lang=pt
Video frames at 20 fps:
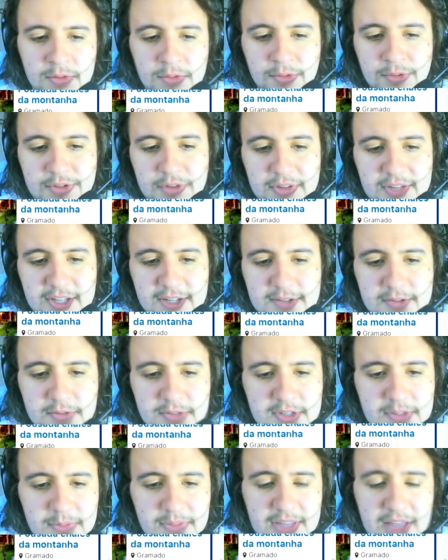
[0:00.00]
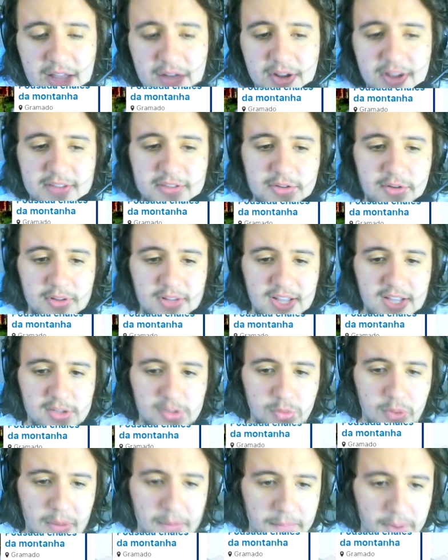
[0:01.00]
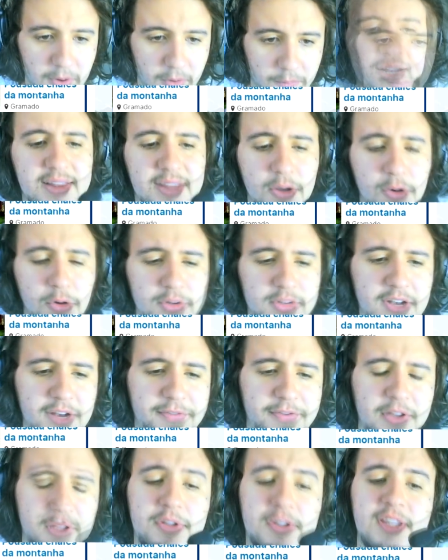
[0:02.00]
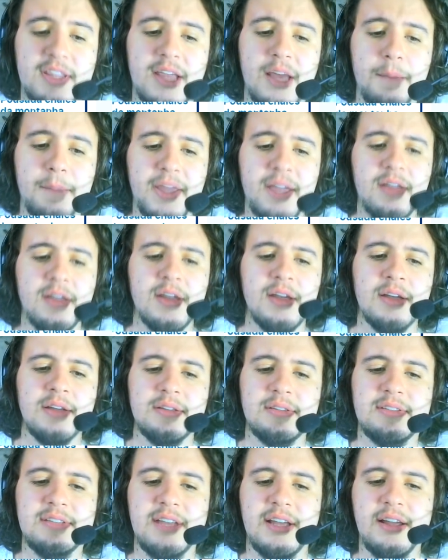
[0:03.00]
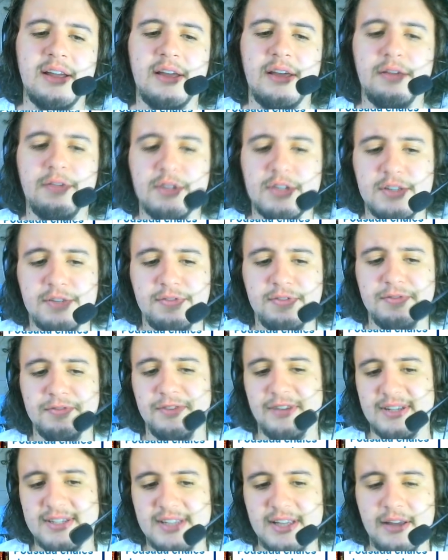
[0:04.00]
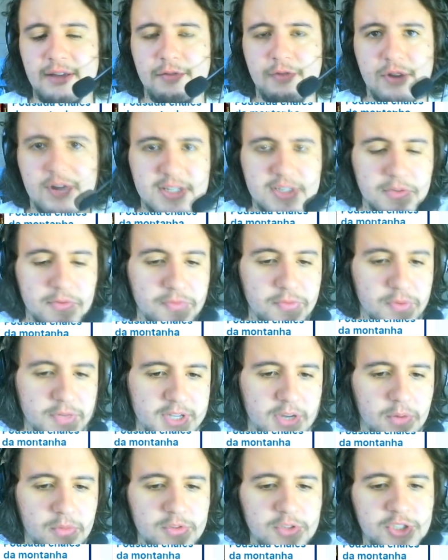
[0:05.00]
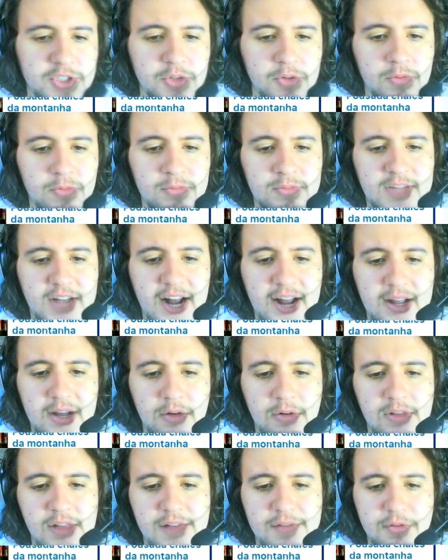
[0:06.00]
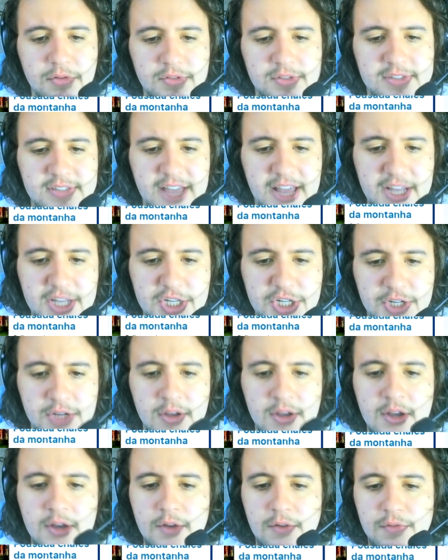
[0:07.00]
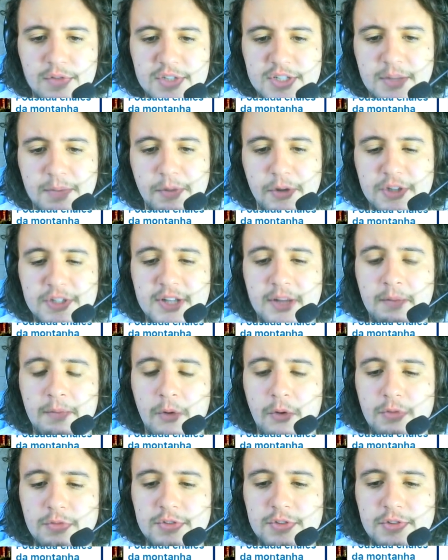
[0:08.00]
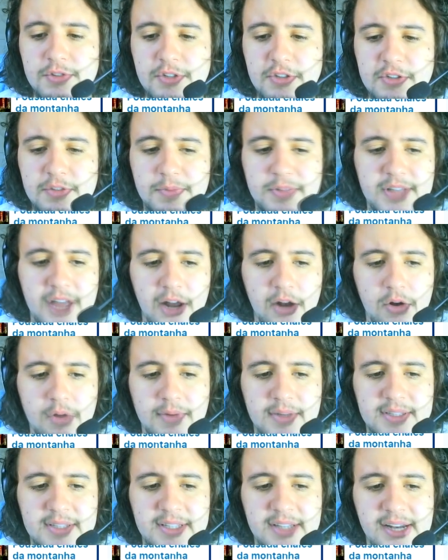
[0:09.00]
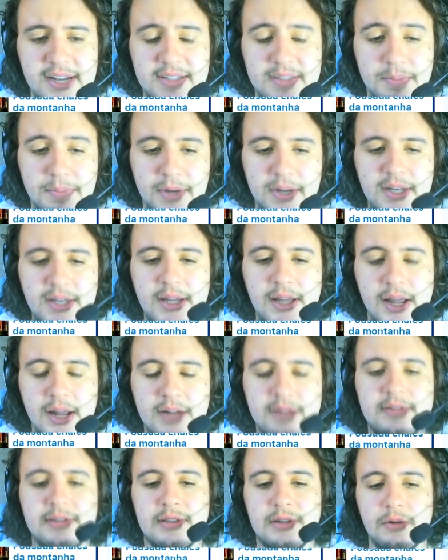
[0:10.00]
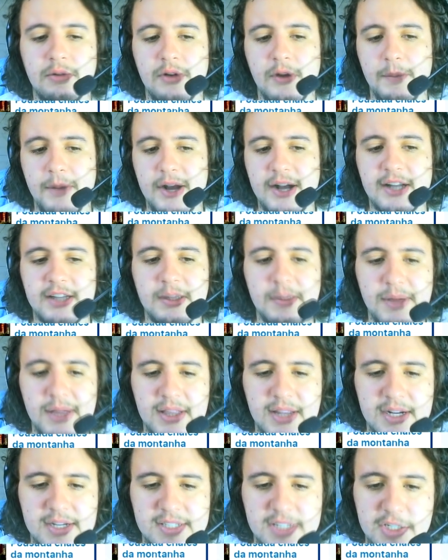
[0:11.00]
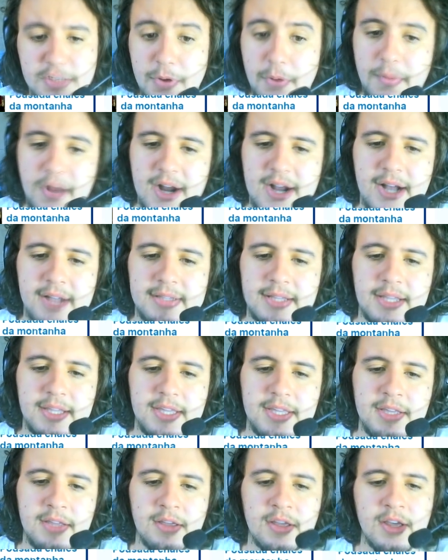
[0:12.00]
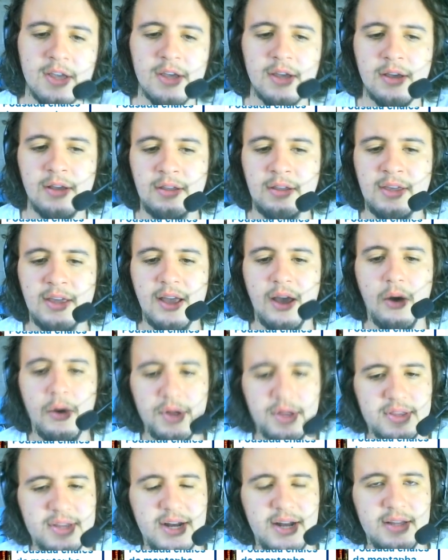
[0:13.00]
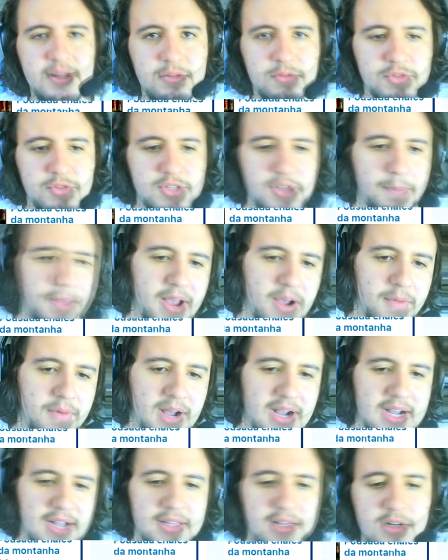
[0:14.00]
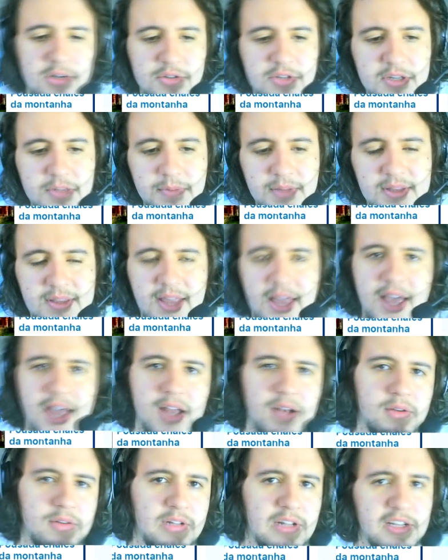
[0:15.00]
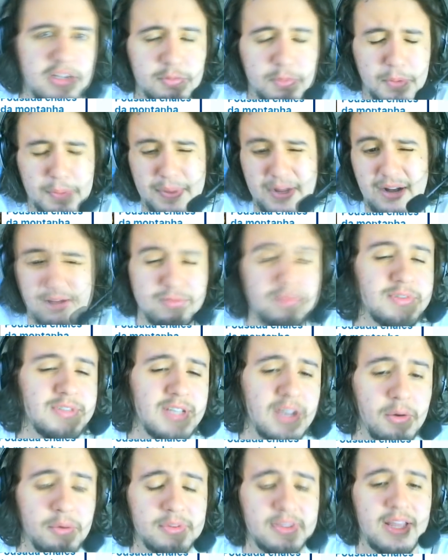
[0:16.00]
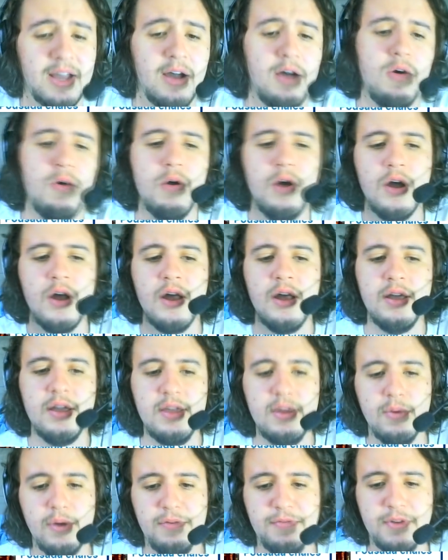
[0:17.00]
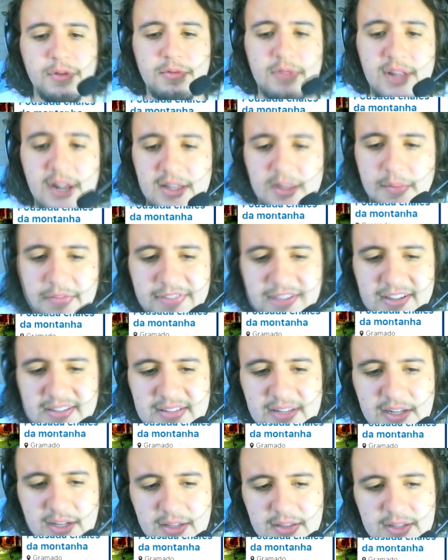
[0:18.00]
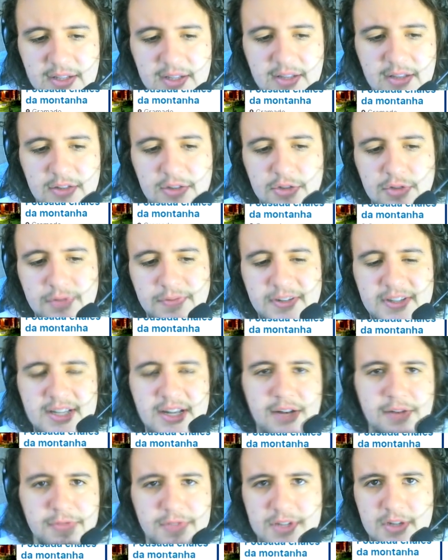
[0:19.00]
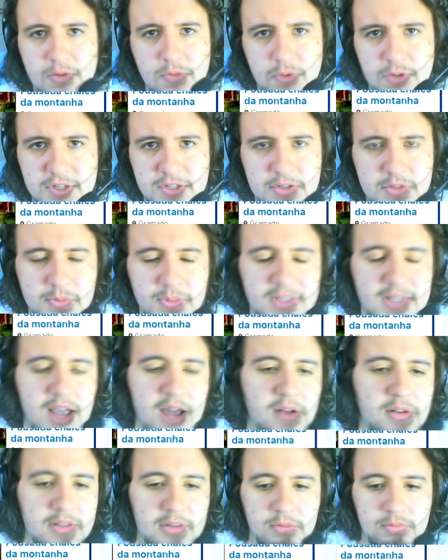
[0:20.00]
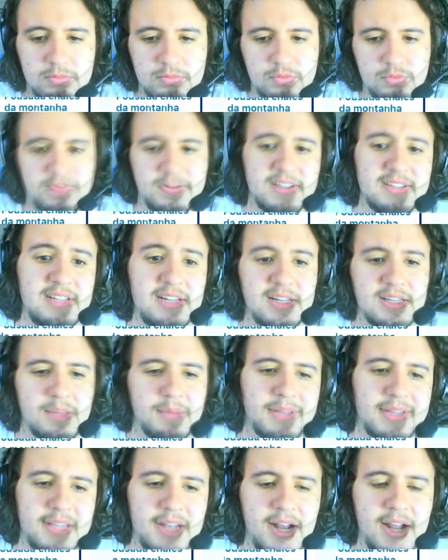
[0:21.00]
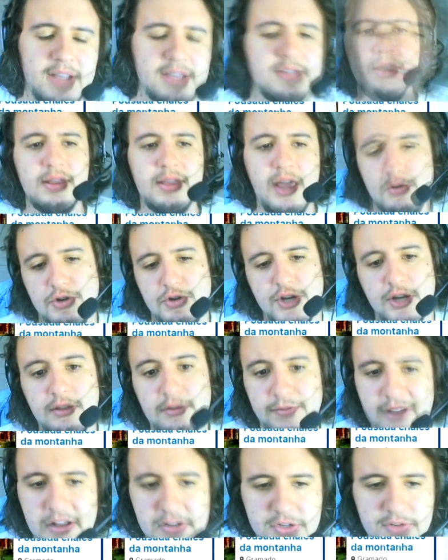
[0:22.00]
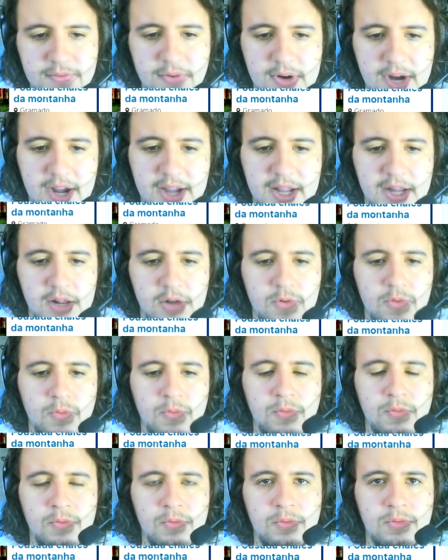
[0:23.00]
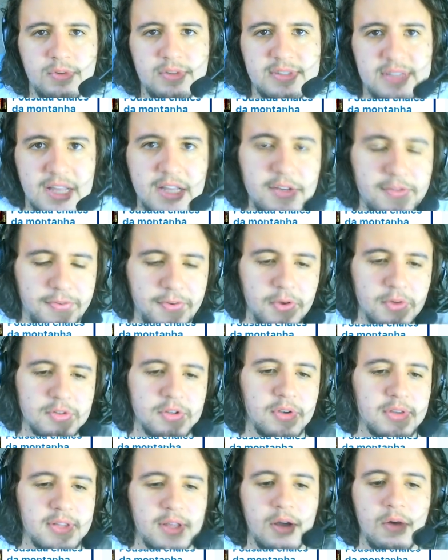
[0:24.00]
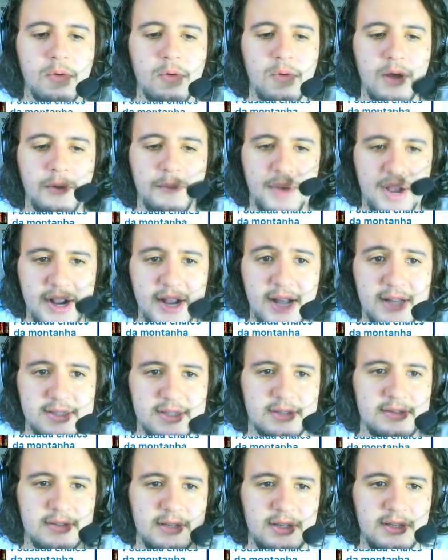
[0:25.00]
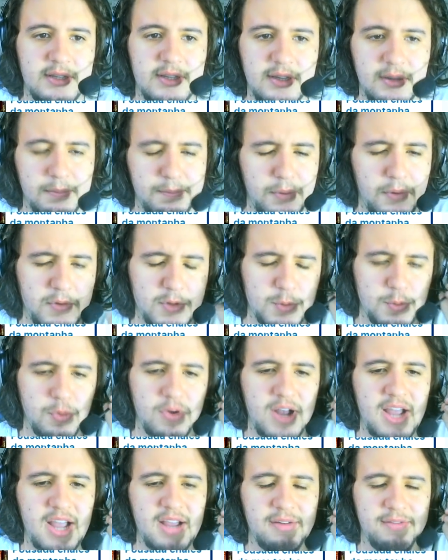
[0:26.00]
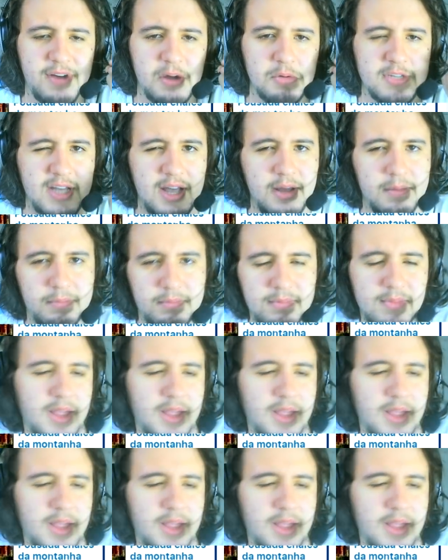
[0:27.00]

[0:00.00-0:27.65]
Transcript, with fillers: no seu texto no cemitério e adicionar a sua mão. E ele tem outro efeito que também, se você for fazer evocação fusão de um dragão level 7, você pode usar monstros do seu cemitério como materiais e banir eles. Então é uma carta bem interessante, porque é uma carta que, que ao entrar, né, tu já pega uma carta ali do cemitério, que isso pode pegar fusão e tal, e o efeito dele também facilita de tu fazer ele fusão coisa do cemitério. Então facilita materiais. E tem um jeito fácil de invocar ele com Instant Fusion. Então é uma carta assim que provavelmente o Gaia vai usar.